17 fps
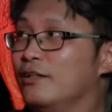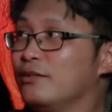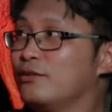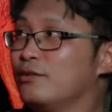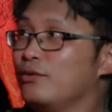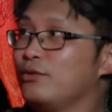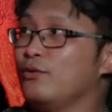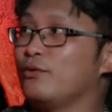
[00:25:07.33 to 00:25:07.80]
จ
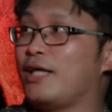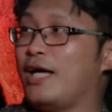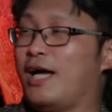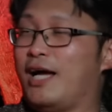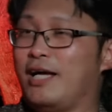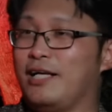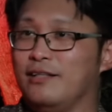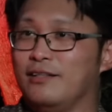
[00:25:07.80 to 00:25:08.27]
นสุดท้า
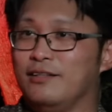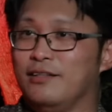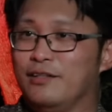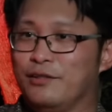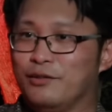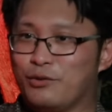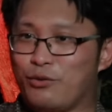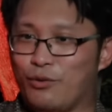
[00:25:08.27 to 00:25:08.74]
ย
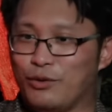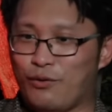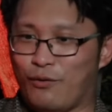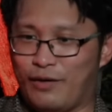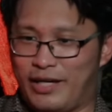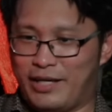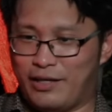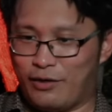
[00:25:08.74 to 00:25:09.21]
ตัวหยก
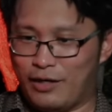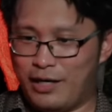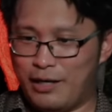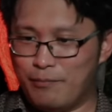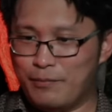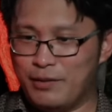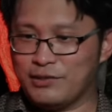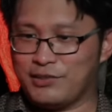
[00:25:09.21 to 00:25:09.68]
เองก็เริ่ม
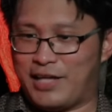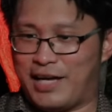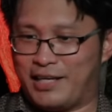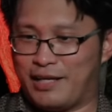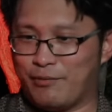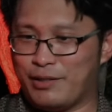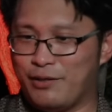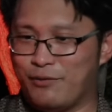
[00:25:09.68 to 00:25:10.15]
มือสั่นค
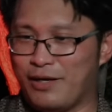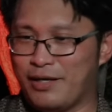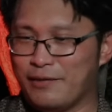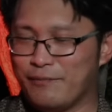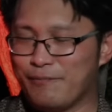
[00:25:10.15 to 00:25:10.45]
รับคิดว่า